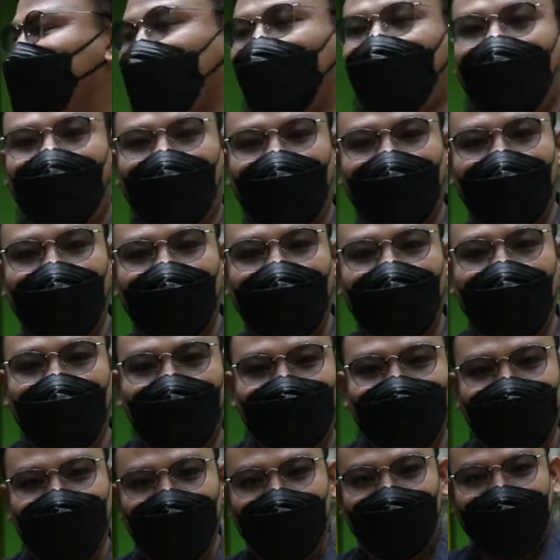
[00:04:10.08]
Joko Lelono
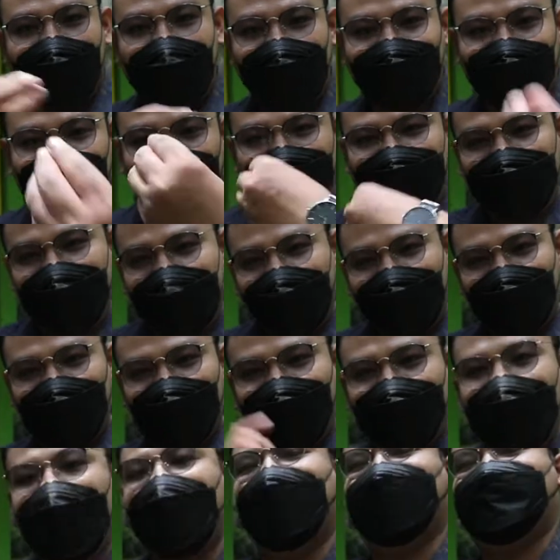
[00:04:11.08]
gubrak gubrak
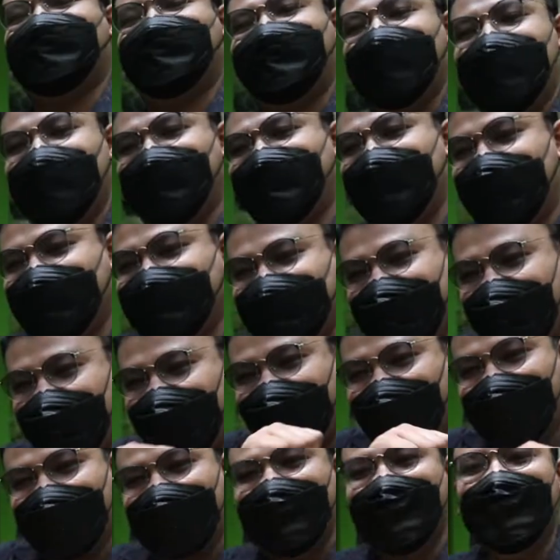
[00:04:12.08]
gubrak jeng jeng jeng
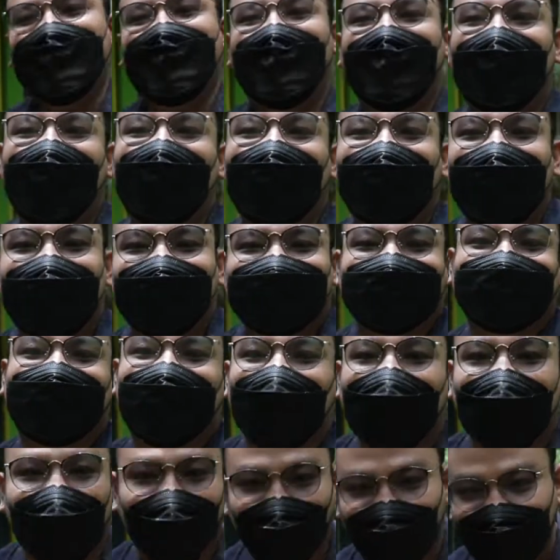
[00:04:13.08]
alias
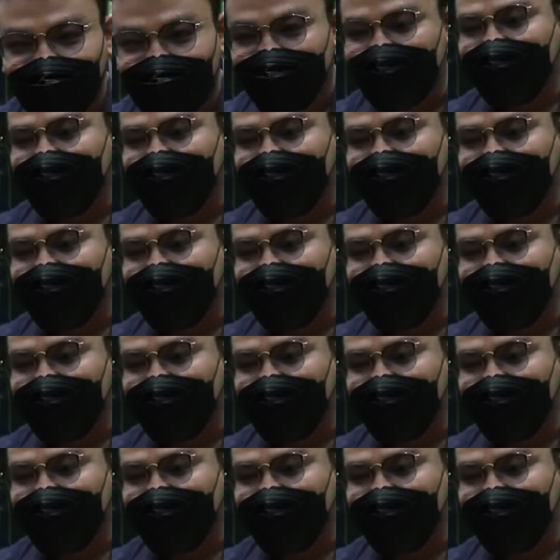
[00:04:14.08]
gelut